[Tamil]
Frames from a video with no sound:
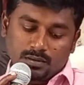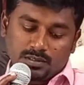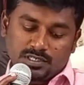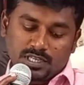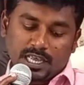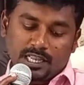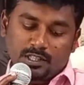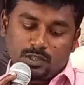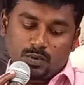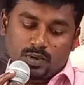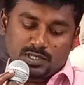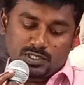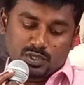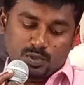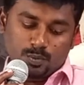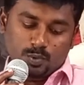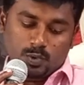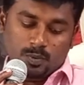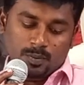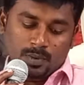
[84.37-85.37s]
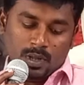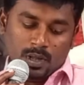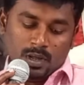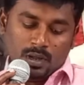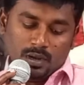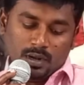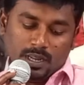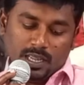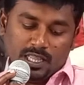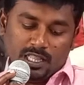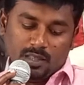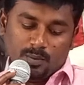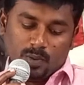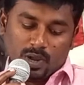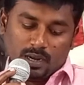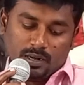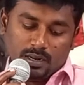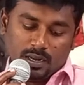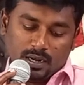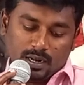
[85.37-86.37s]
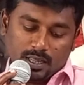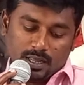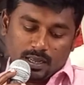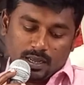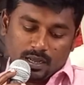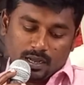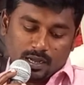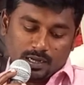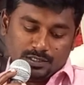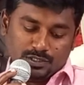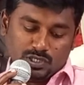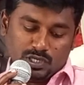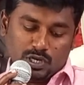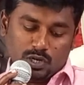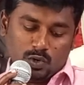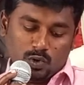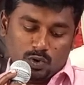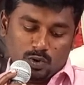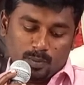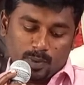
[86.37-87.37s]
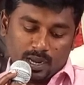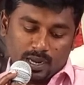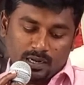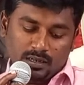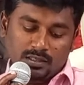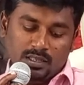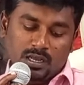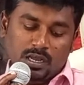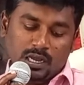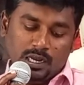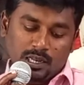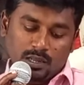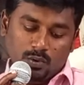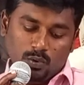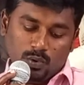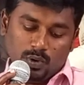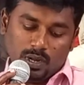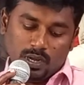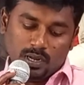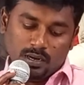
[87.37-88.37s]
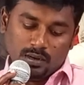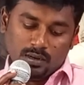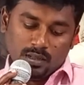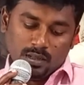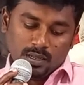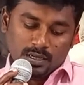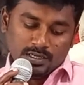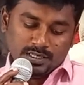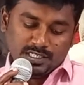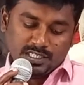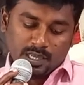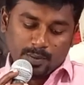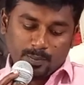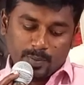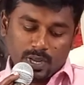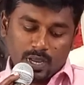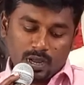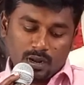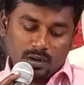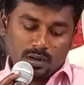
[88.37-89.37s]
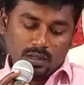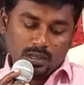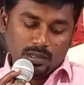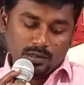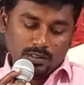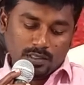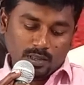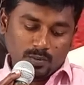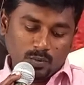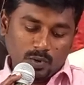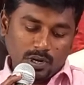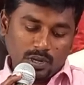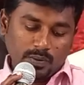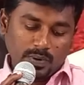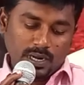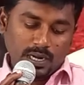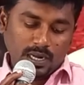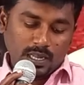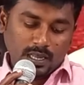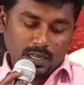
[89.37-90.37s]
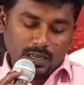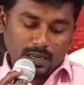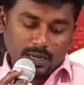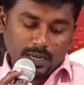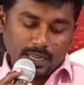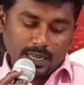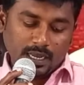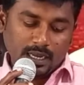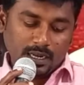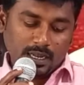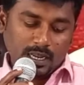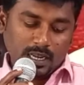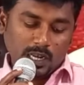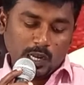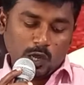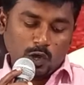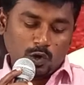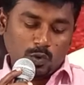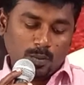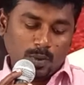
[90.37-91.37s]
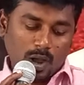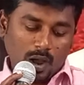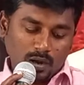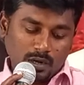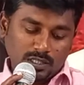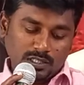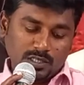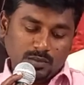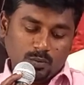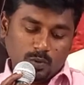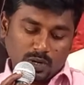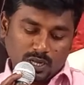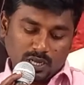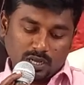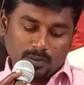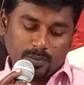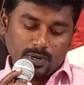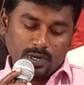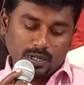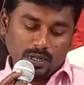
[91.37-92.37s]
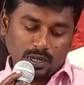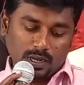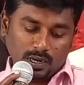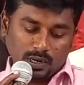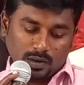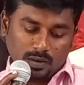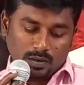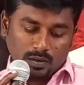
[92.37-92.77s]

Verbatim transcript: சேர்ந்து வாசிப்போம் நீதிமான்களே கத்தருக்குள் மகிழ்ந்து களி கூறுங்கள் செம்மையான இருதயம் உள்ளவர்களே நீங்கள் எல்லாரும் ஆனந்த முழக்கமிடுங்கள்